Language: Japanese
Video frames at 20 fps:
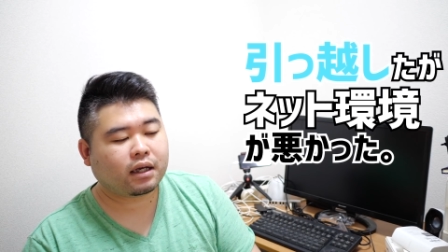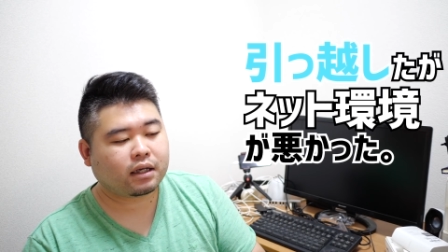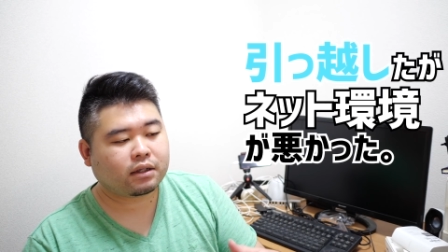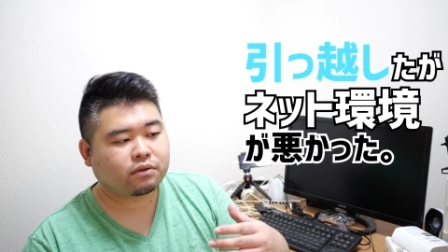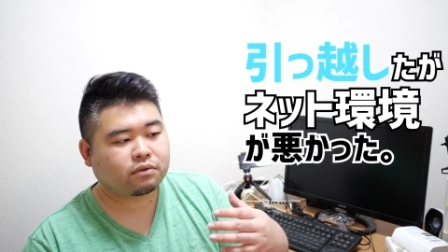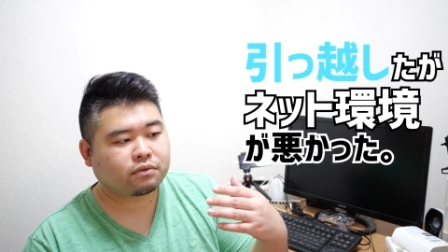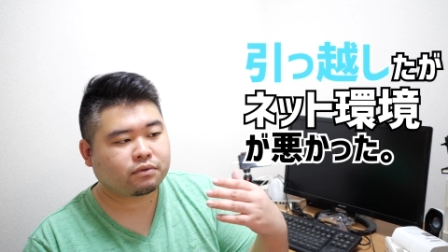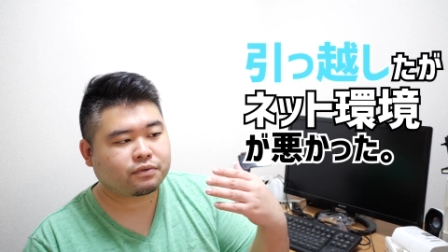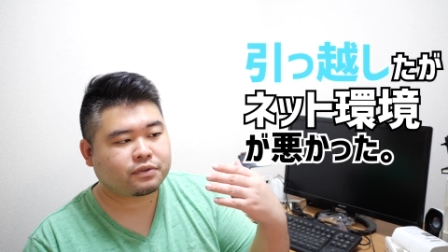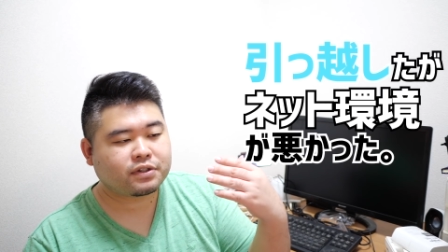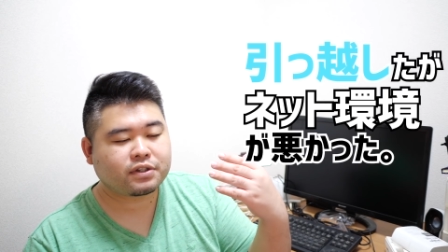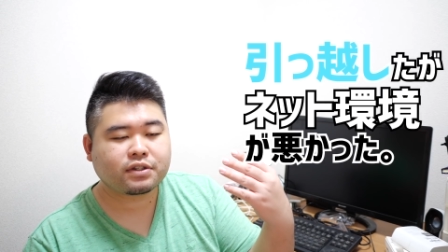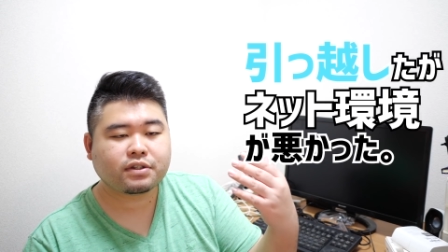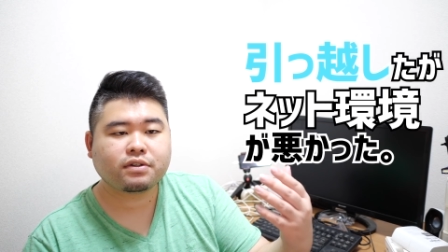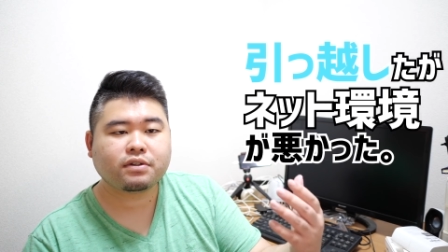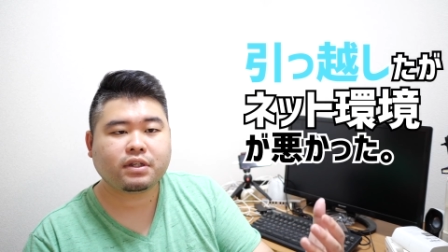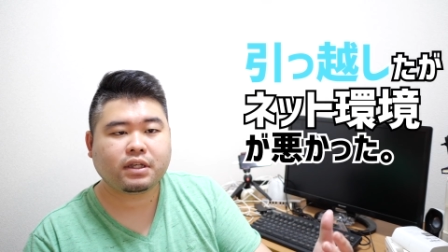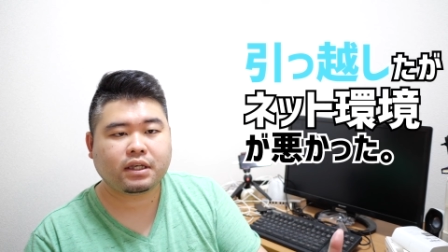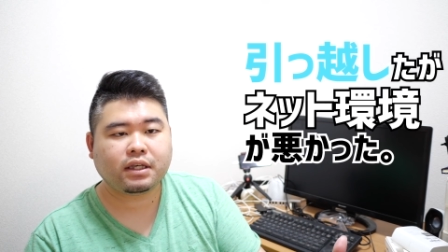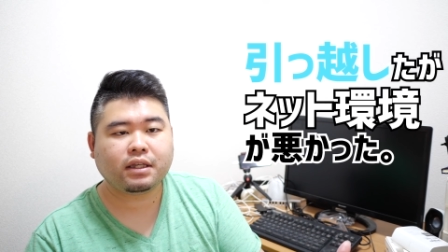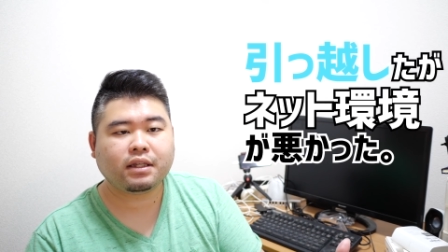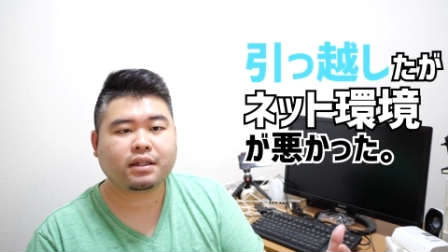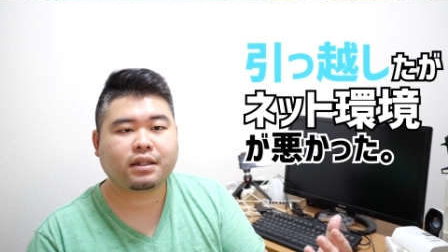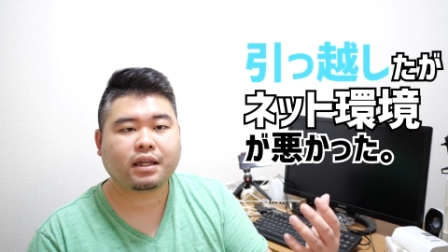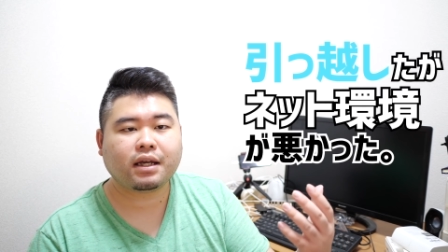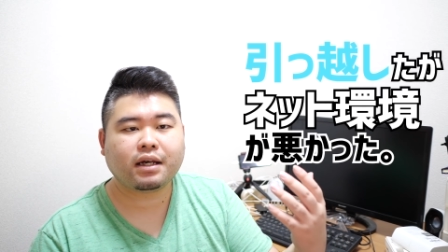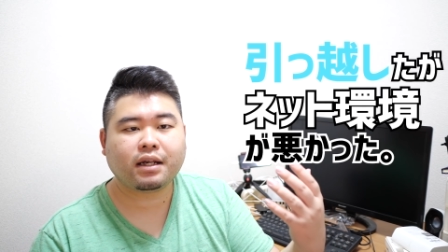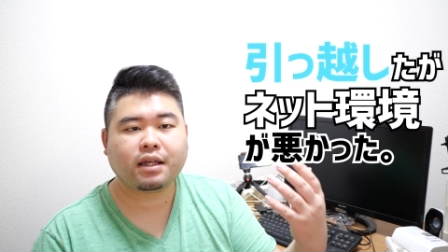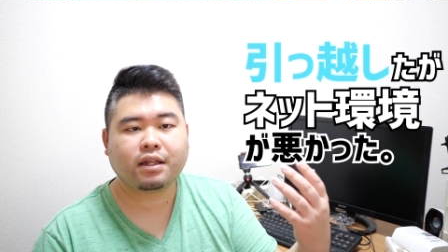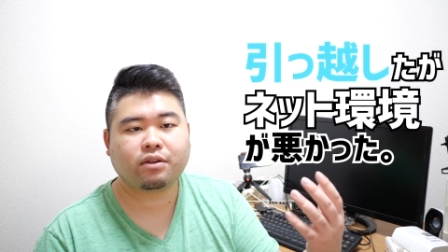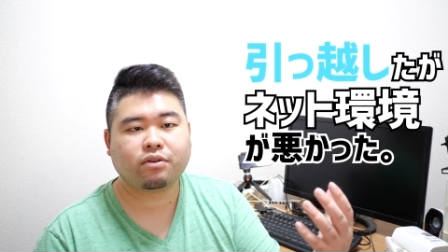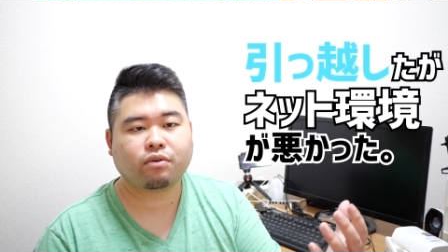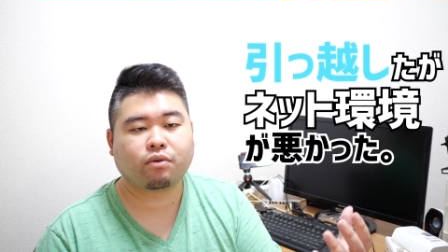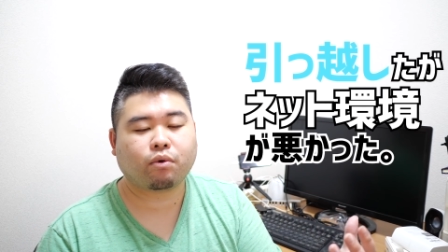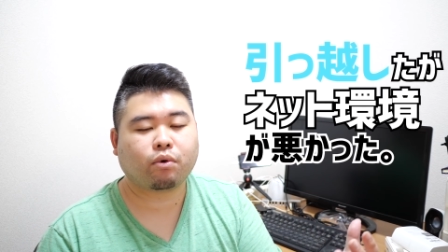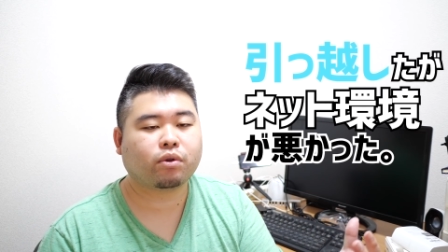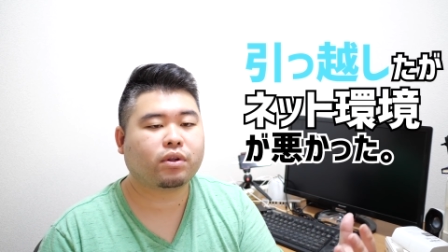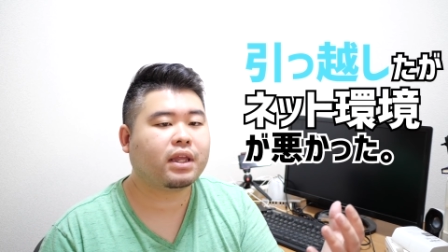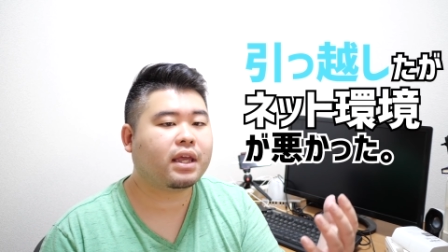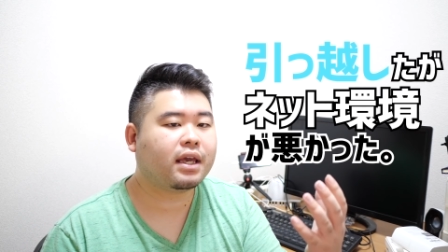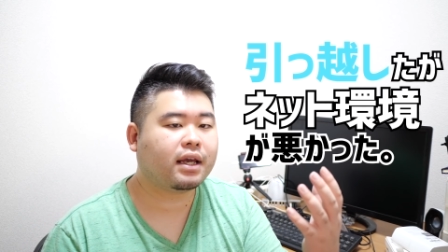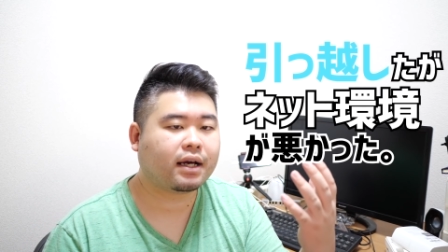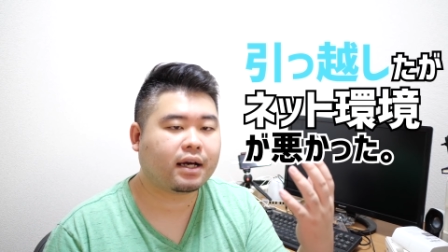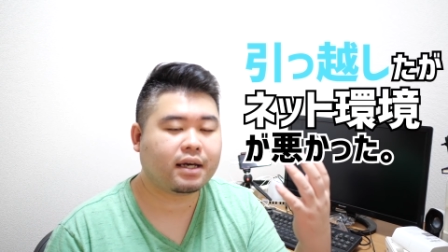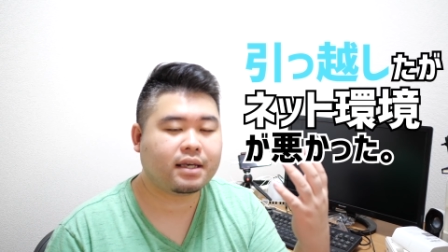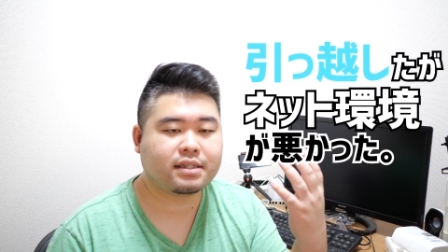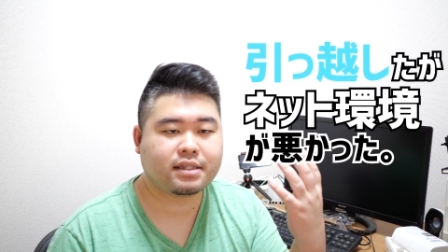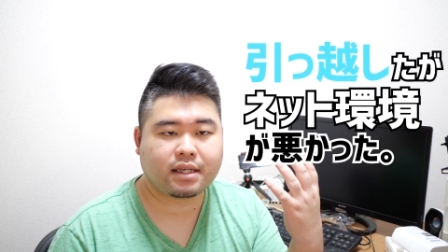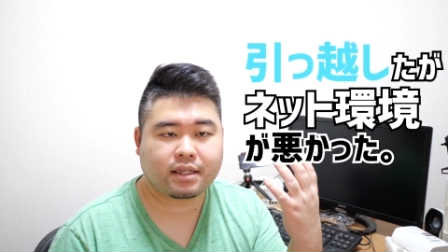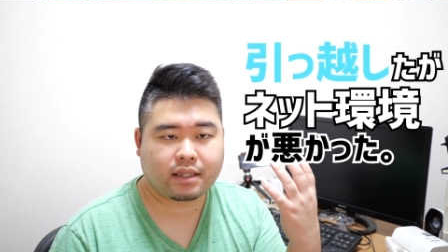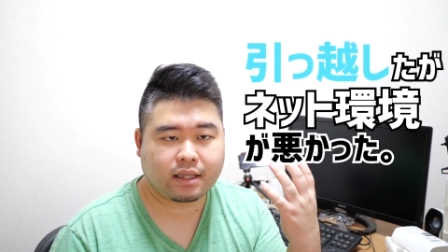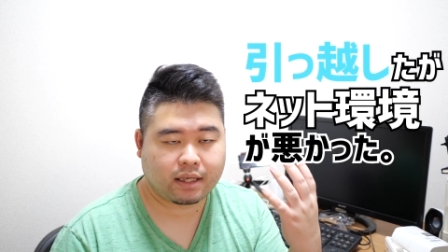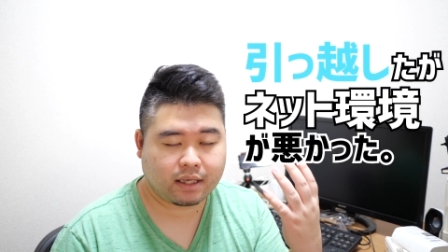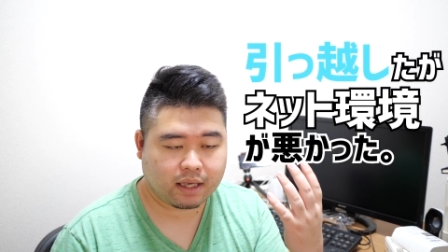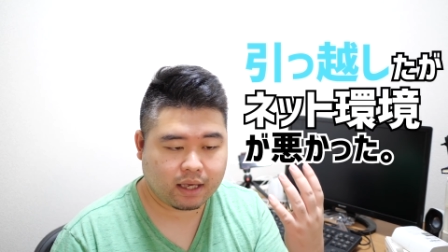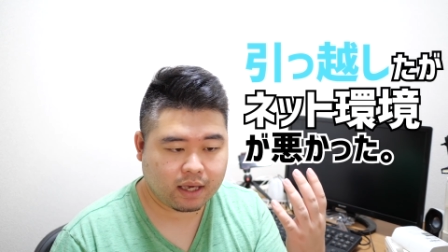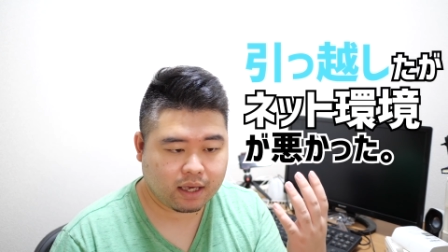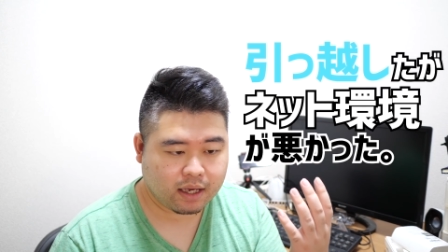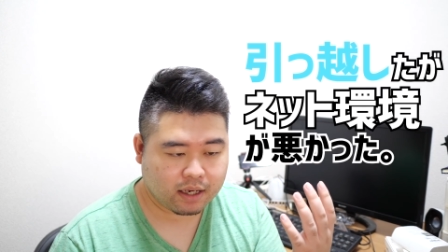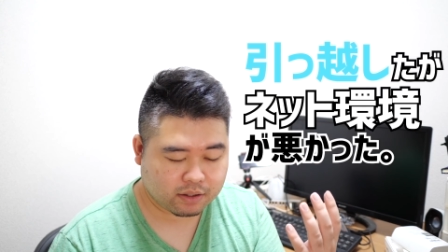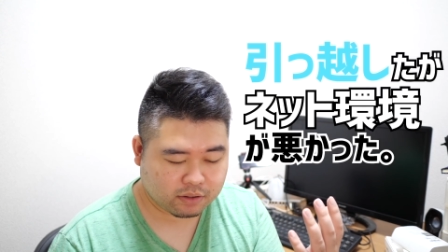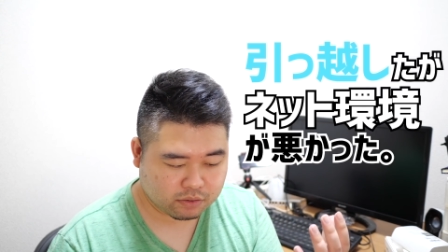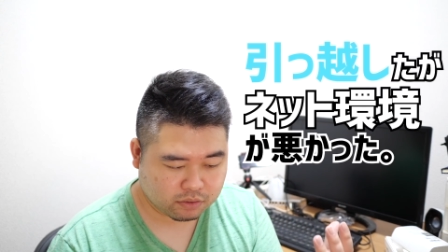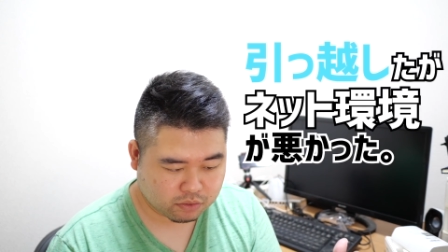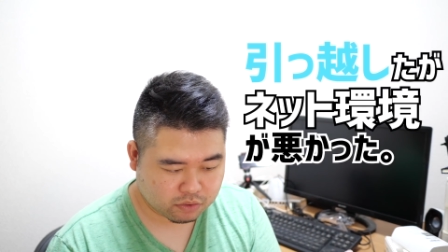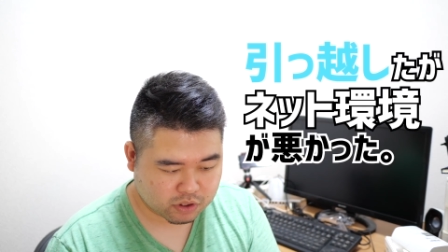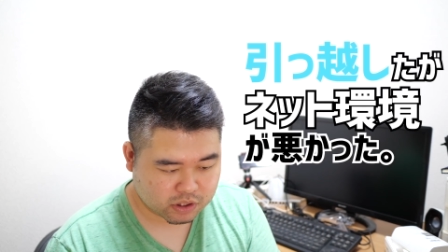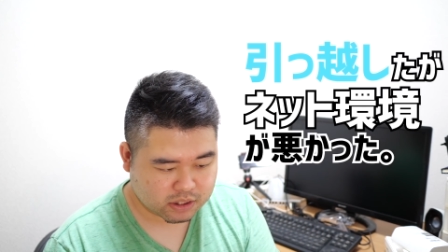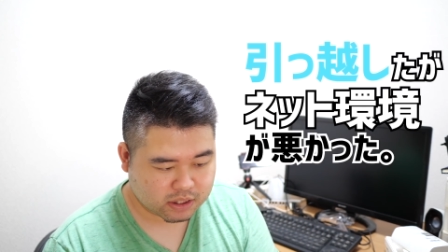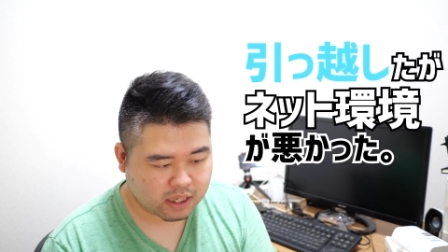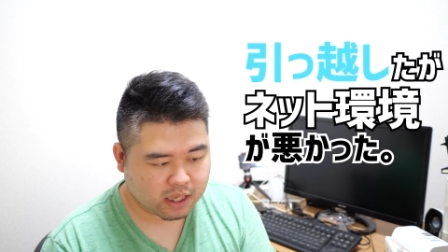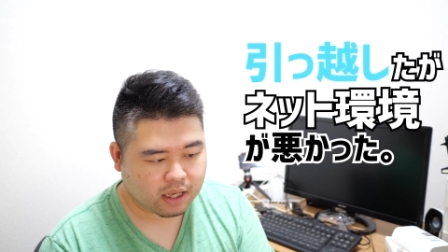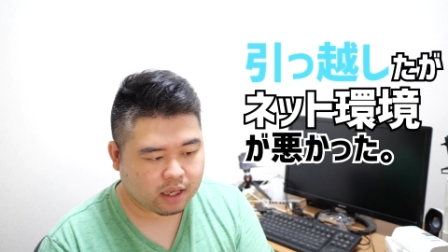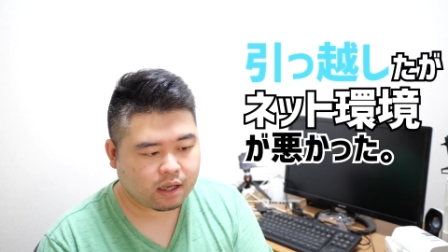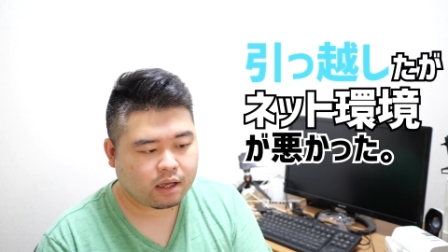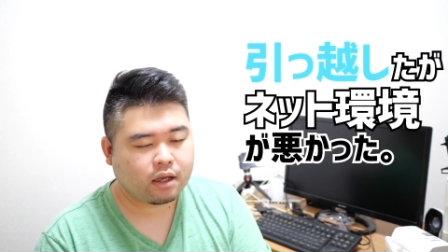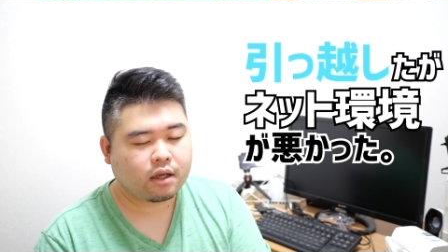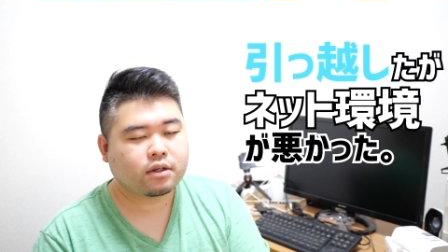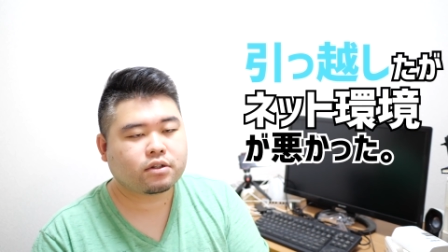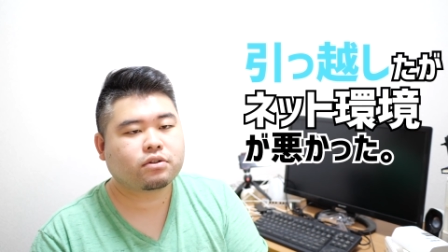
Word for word: あ、あの、普通にインターネット固定回線で契約をして、